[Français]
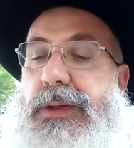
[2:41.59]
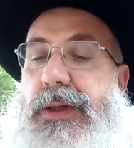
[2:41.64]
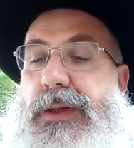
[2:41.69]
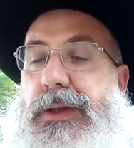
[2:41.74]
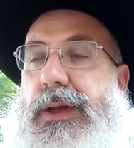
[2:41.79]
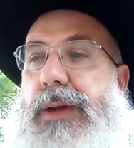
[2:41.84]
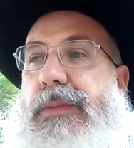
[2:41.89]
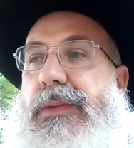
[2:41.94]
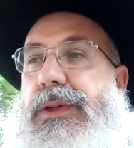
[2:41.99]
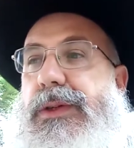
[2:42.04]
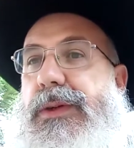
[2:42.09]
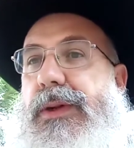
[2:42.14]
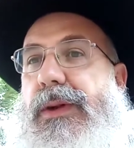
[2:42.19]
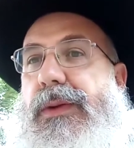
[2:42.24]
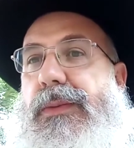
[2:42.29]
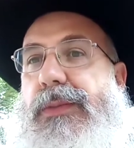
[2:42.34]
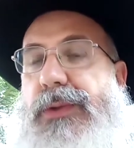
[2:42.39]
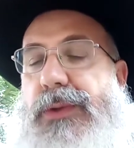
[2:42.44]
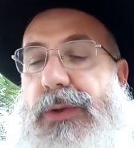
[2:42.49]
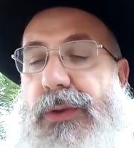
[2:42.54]
très le
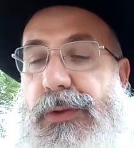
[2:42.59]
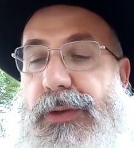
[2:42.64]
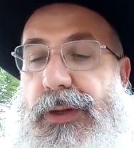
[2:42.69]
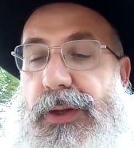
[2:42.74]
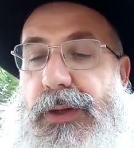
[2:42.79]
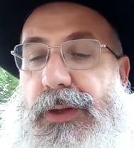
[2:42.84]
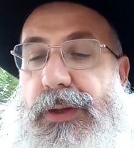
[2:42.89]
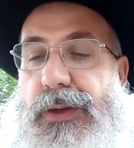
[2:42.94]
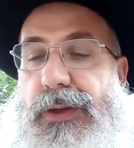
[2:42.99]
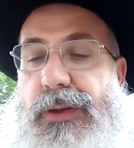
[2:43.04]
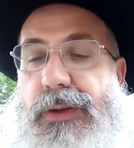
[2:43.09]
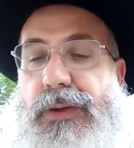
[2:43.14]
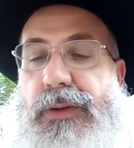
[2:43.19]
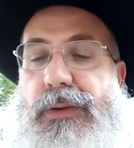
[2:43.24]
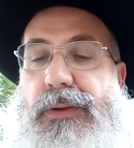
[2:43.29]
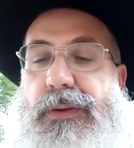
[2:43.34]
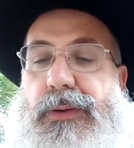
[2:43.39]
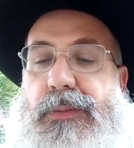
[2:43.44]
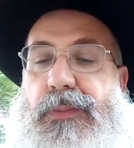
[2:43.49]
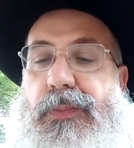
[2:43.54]
shalom, sortez
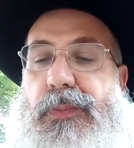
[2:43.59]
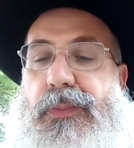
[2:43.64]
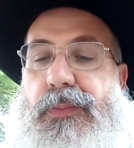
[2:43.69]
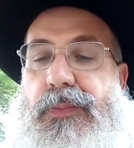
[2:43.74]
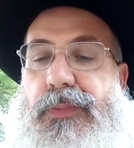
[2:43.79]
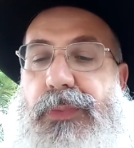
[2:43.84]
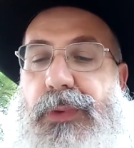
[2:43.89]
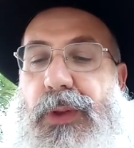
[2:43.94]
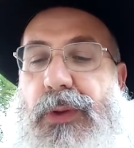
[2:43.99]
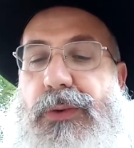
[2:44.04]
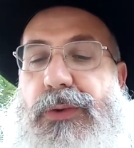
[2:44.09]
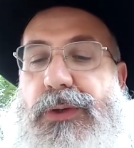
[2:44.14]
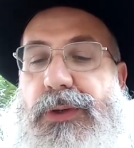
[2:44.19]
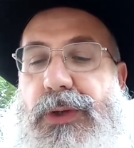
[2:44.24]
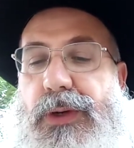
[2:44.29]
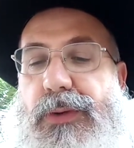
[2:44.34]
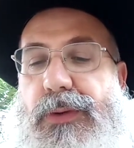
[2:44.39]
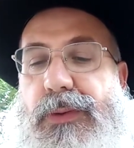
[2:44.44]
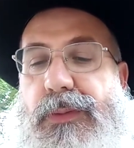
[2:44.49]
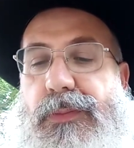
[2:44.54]
euh, dans le
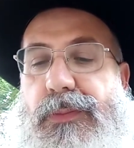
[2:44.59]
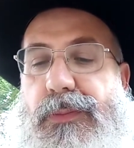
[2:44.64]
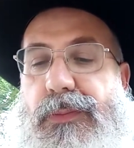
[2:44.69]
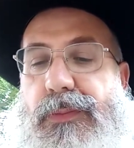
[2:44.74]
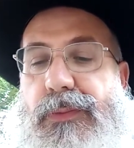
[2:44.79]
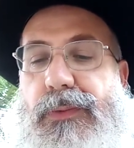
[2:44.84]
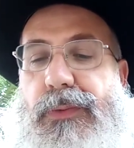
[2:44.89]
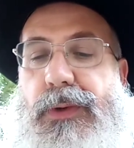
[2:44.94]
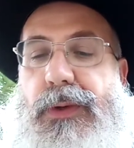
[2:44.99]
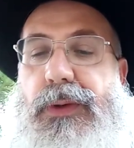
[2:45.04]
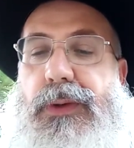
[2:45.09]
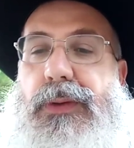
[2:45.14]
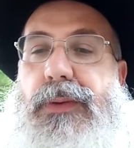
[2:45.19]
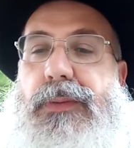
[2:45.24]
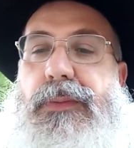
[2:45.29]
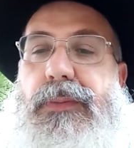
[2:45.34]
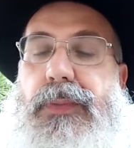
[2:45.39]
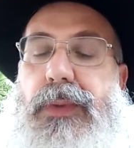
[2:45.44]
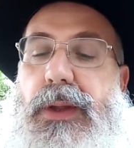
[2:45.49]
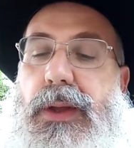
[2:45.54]
shalom. Voilà.
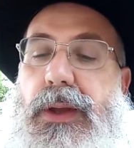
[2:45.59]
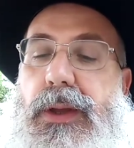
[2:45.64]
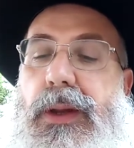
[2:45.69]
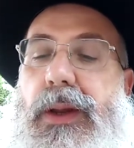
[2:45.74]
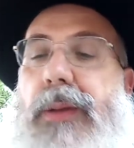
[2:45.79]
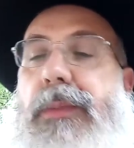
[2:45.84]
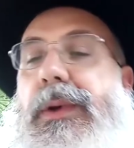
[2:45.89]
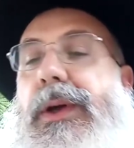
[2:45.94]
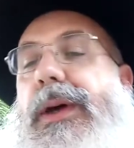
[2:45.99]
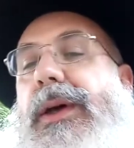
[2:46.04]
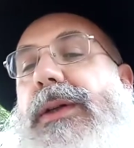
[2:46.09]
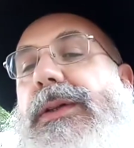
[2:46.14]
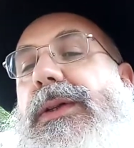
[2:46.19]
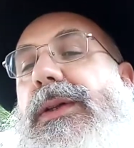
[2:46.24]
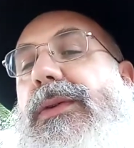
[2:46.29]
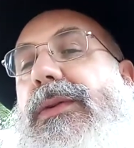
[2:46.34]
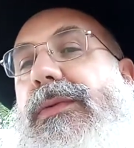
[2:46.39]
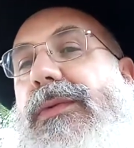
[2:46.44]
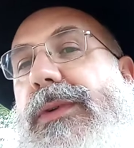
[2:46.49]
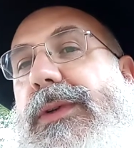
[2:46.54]
La bracha, c'est
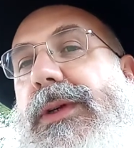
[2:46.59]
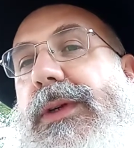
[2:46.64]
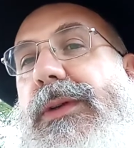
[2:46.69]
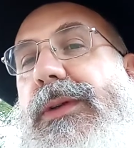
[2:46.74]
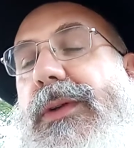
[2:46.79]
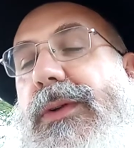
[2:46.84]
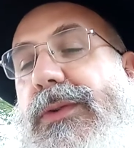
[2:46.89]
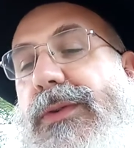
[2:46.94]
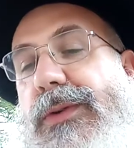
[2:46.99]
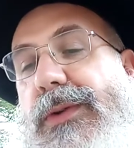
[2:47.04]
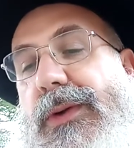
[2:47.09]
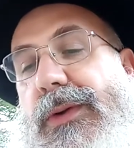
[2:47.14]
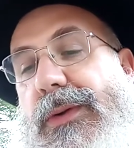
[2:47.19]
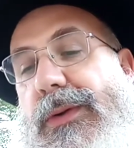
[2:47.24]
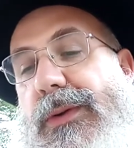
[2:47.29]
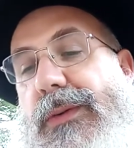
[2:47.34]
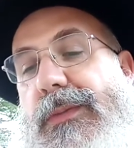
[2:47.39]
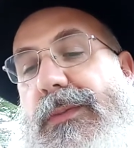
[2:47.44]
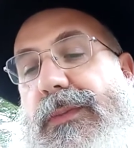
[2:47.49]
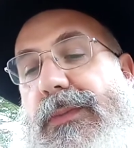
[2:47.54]
de venir dans le
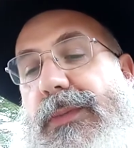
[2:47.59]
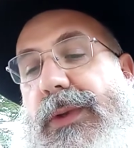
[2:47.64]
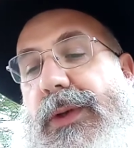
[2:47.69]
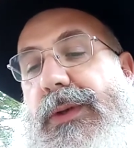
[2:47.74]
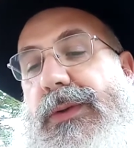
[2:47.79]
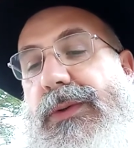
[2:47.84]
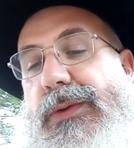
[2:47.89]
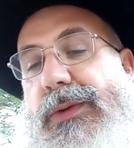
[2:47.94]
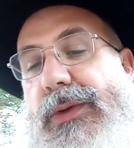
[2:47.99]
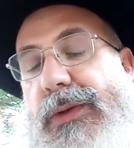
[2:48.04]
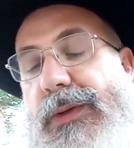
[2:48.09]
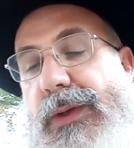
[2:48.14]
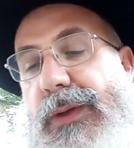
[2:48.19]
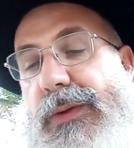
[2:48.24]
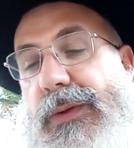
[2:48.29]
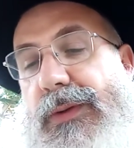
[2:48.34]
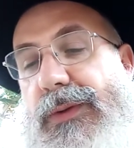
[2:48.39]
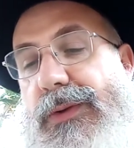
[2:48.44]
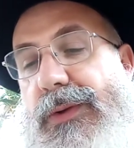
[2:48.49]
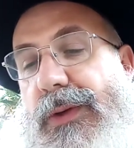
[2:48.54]
shalom et de sortir
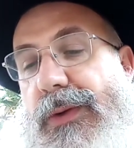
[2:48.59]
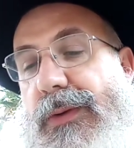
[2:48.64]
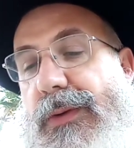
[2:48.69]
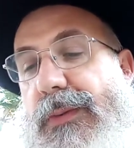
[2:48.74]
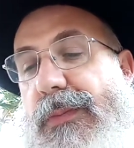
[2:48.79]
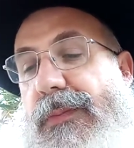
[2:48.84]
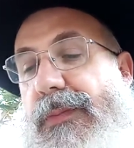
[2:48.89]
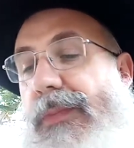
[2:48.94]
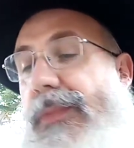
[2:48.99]
dans le shalom